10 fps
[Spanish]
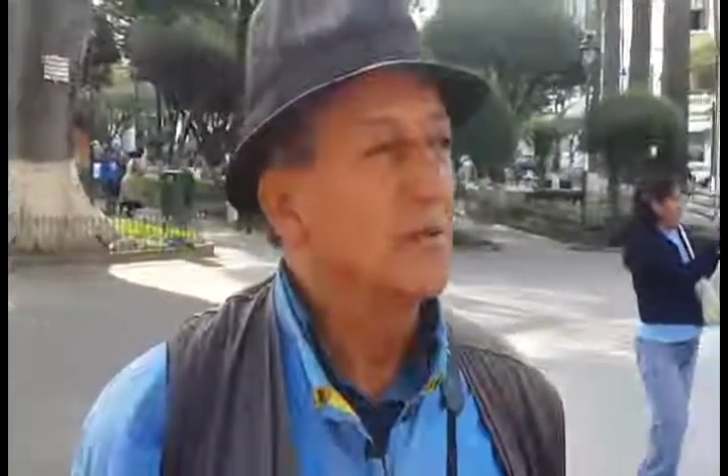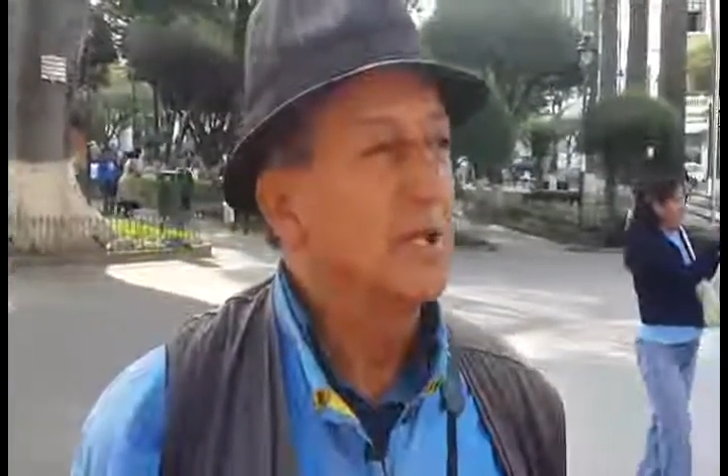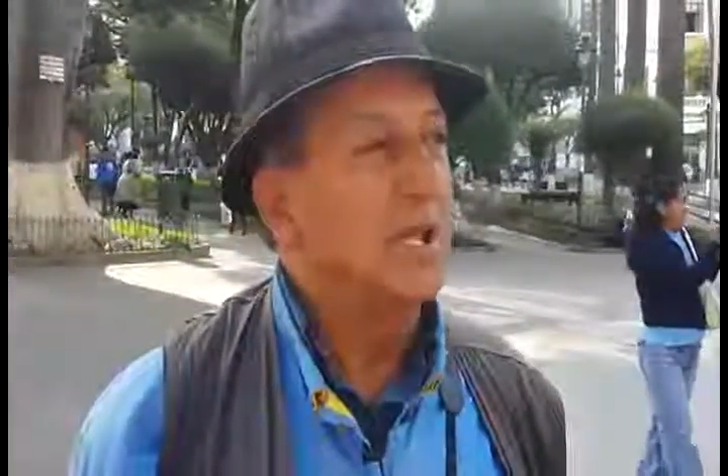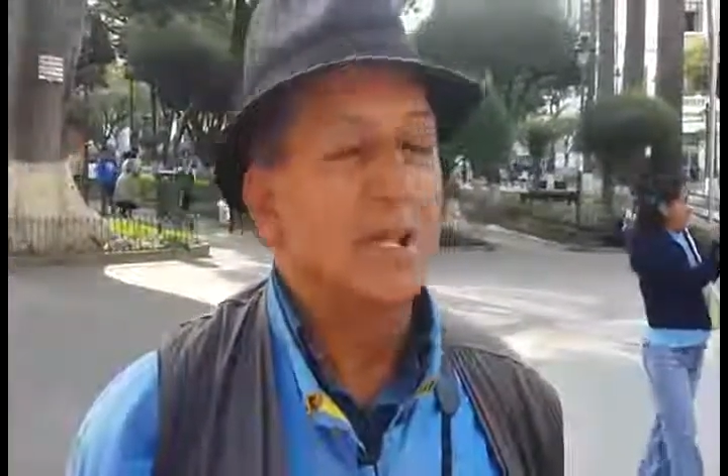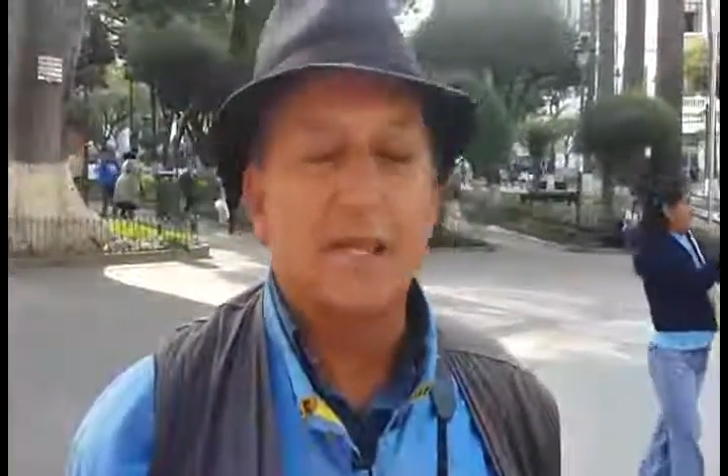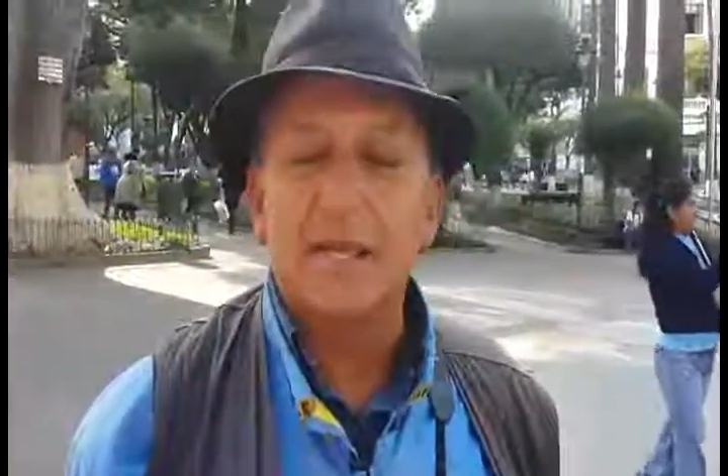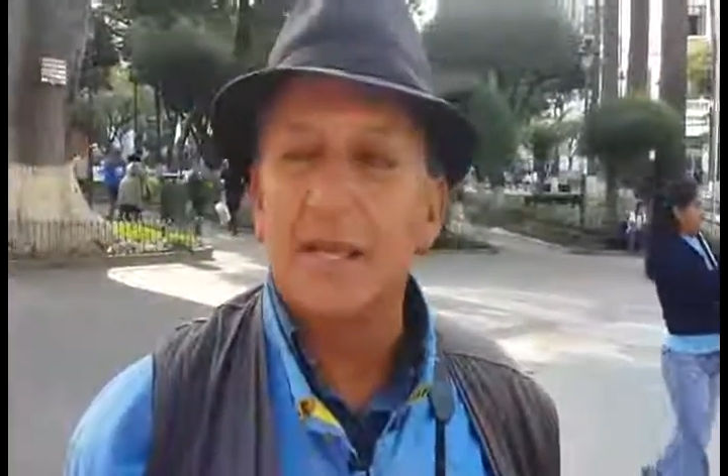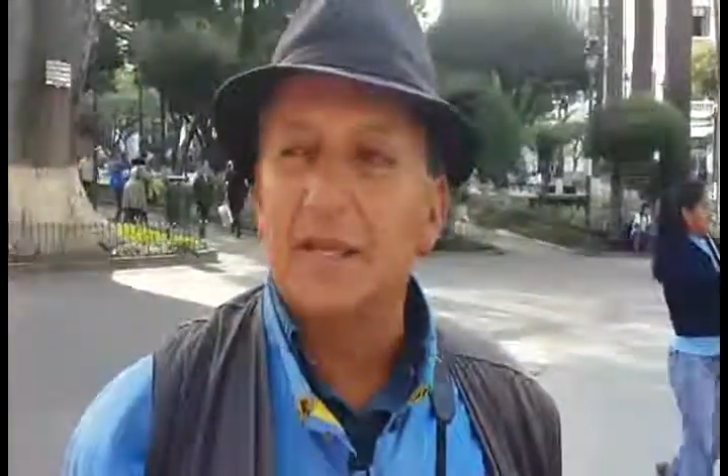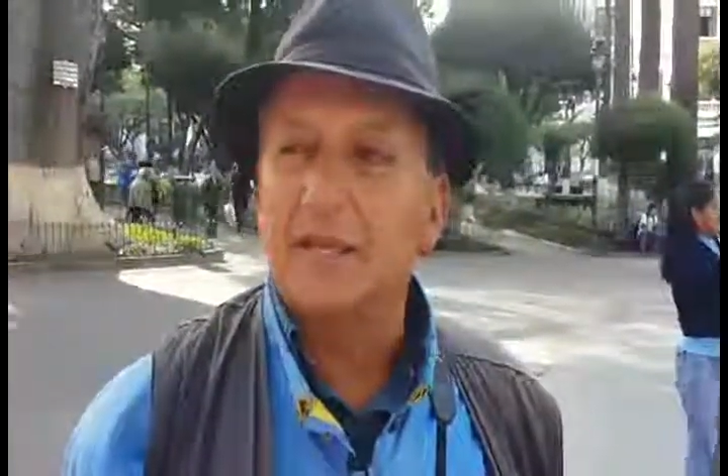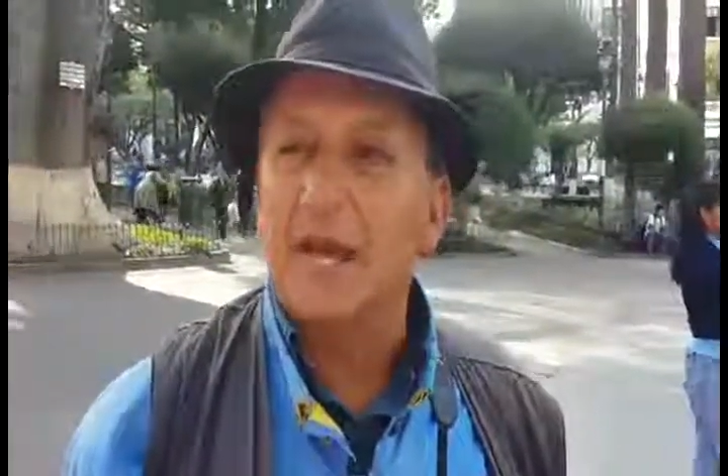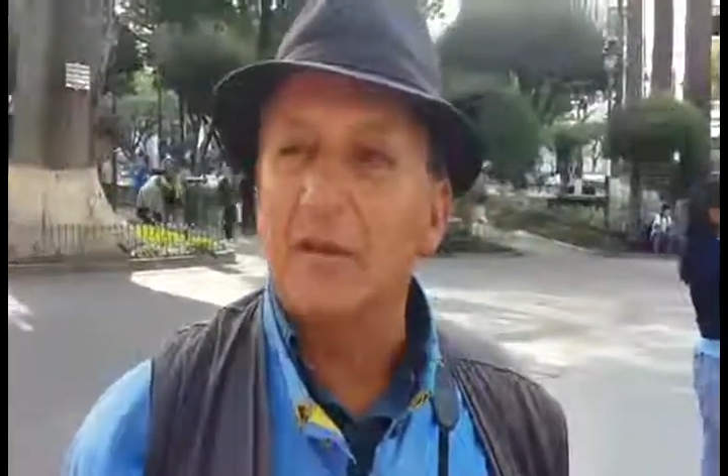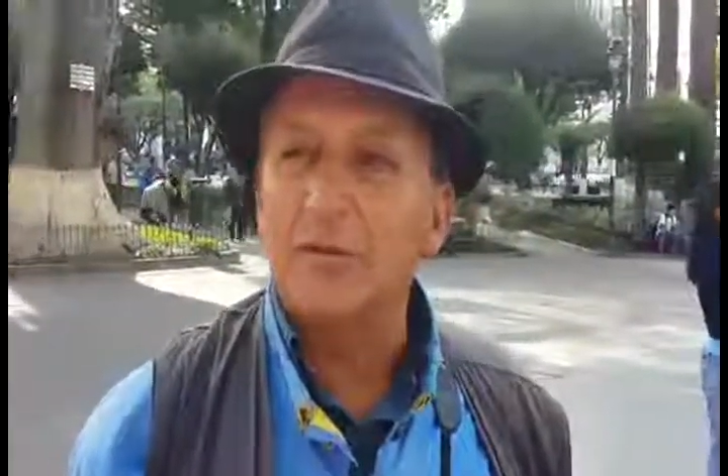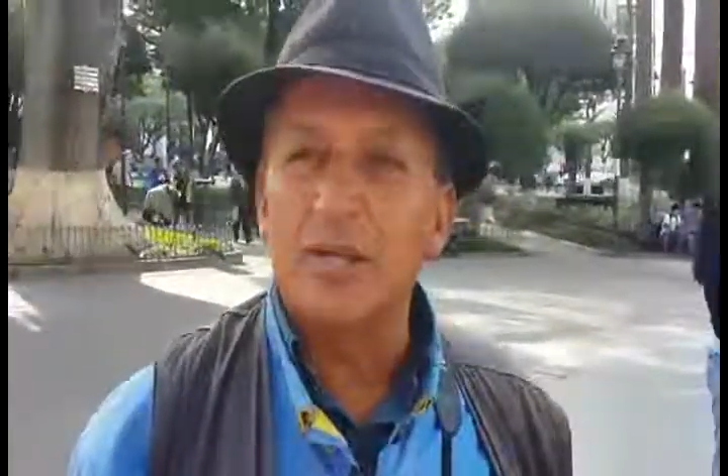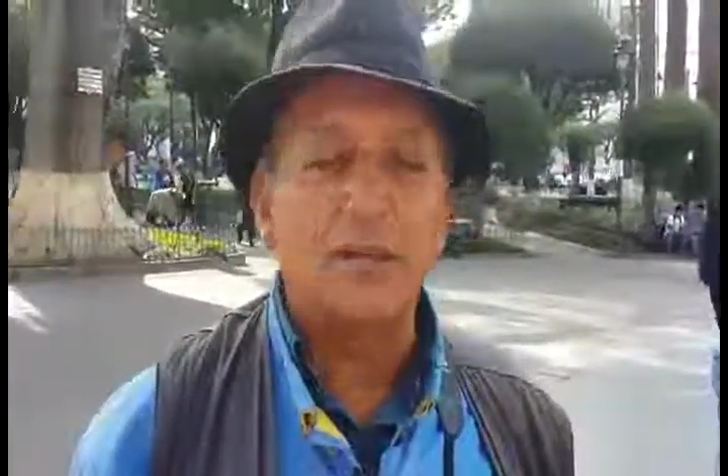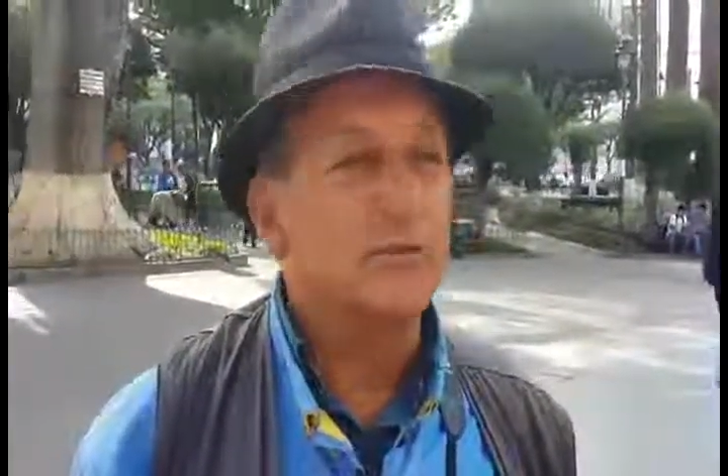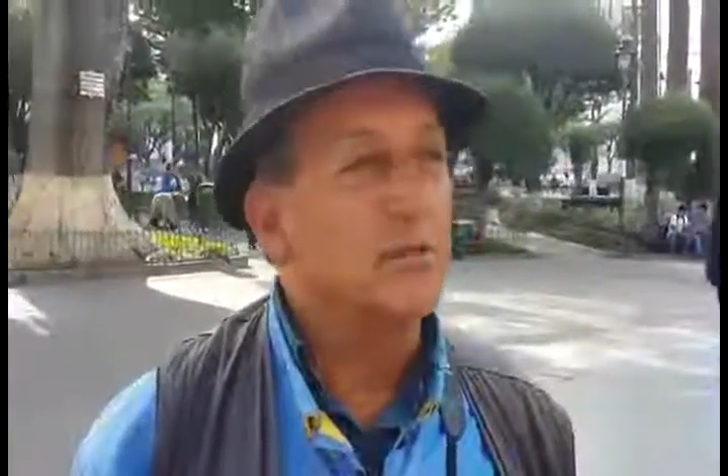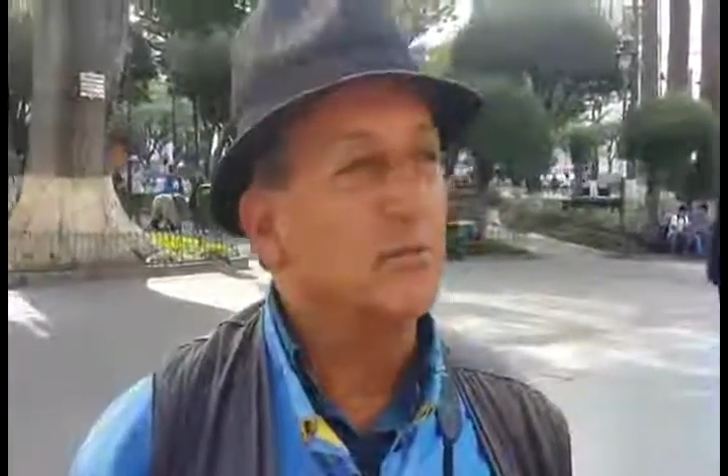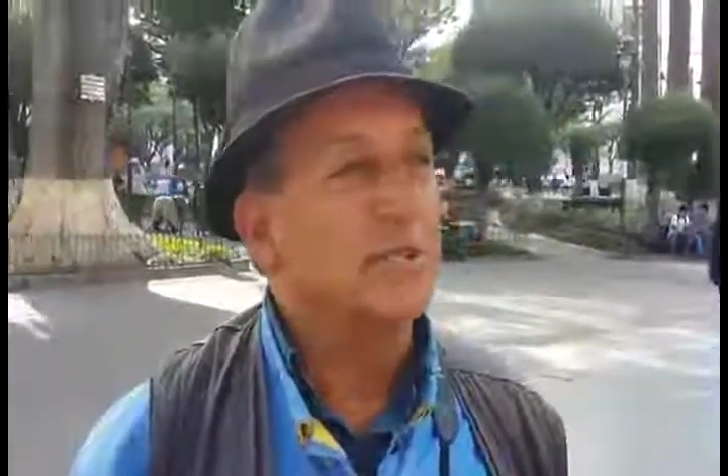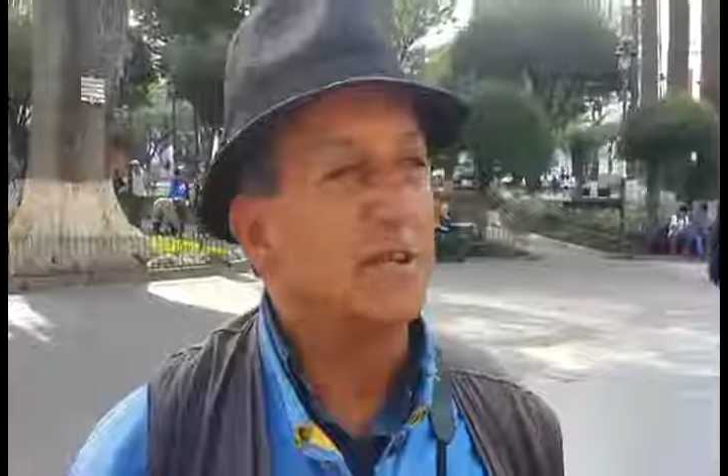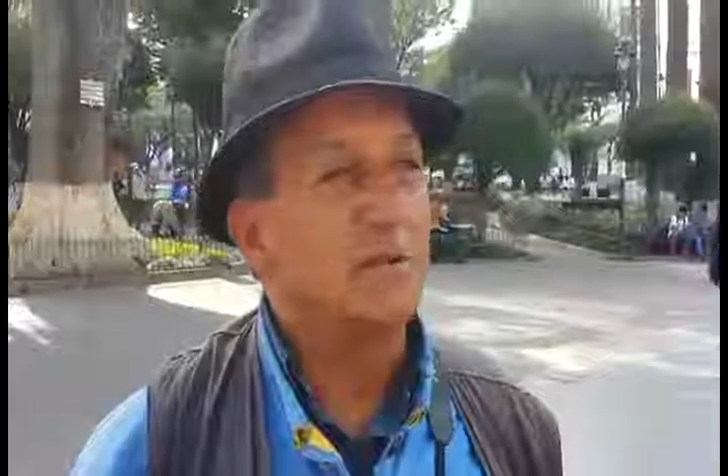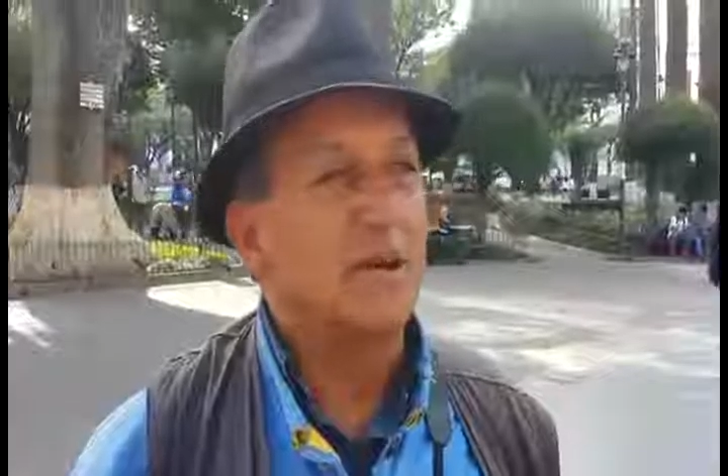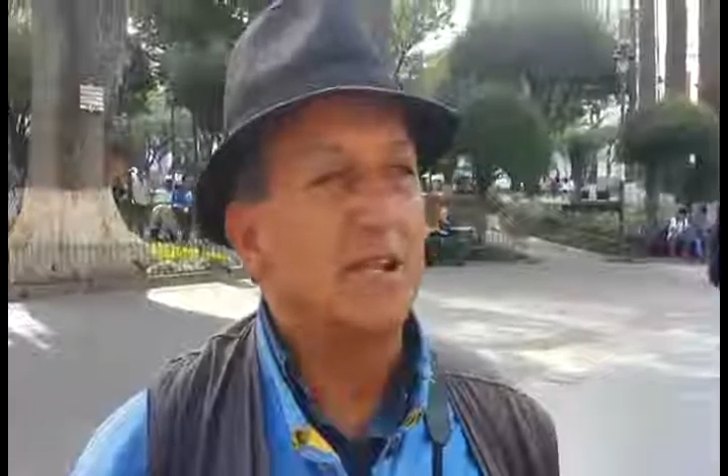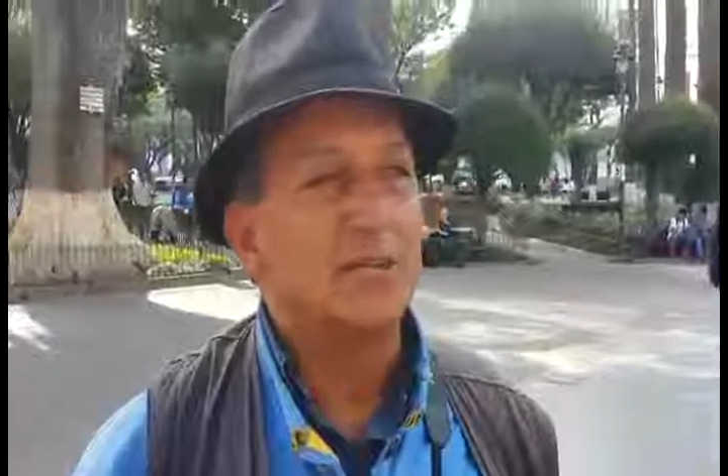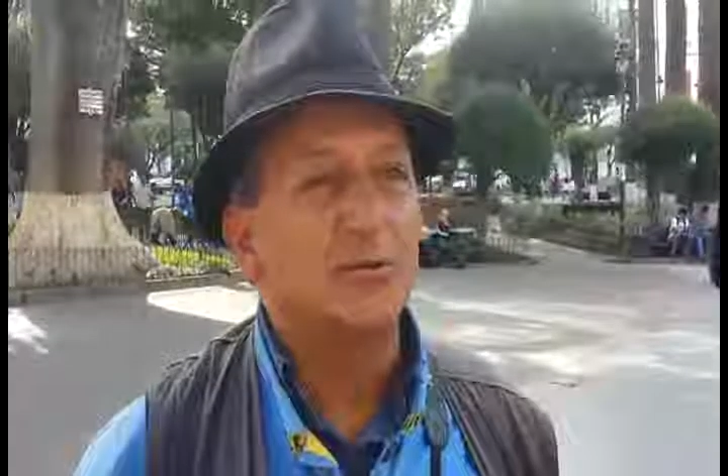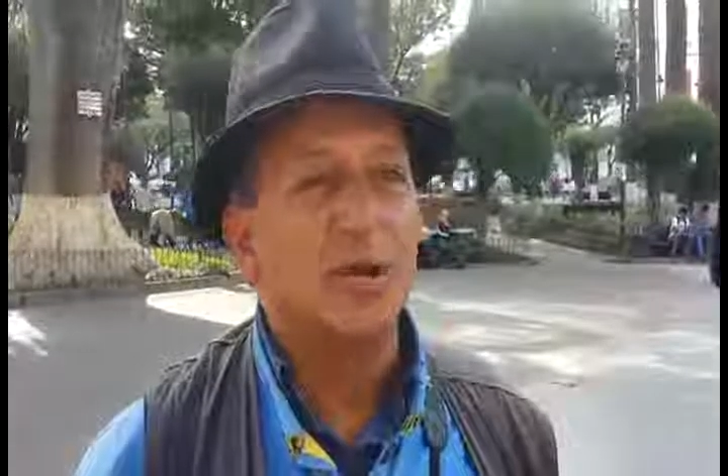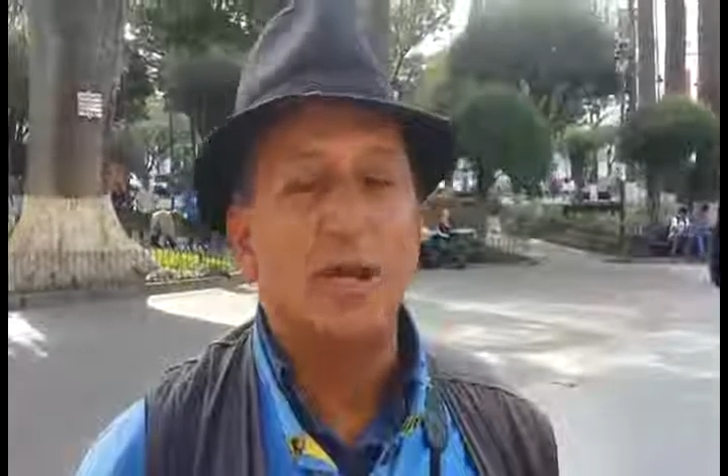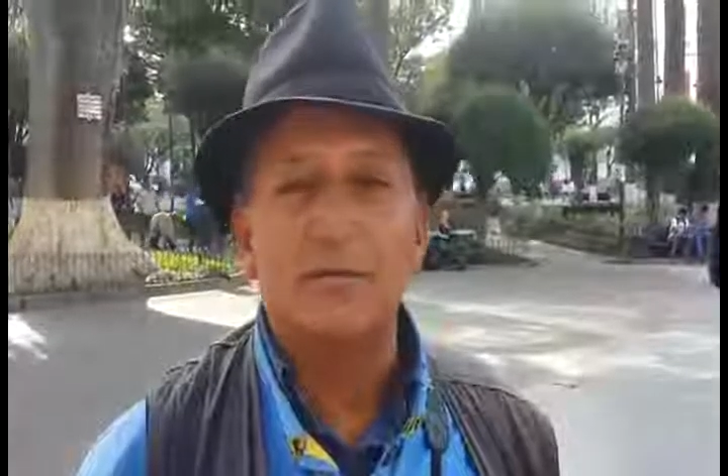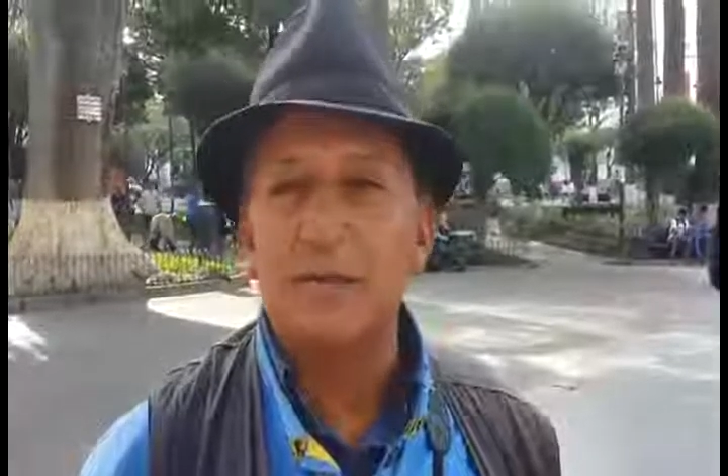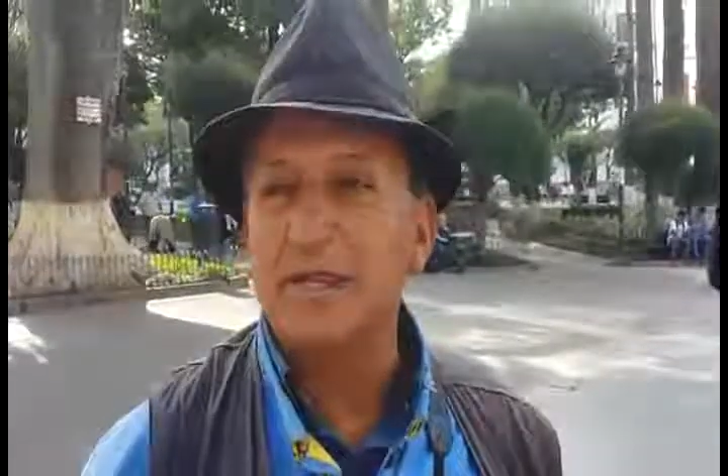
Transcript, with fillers: mira que los actos empezaban a las 9,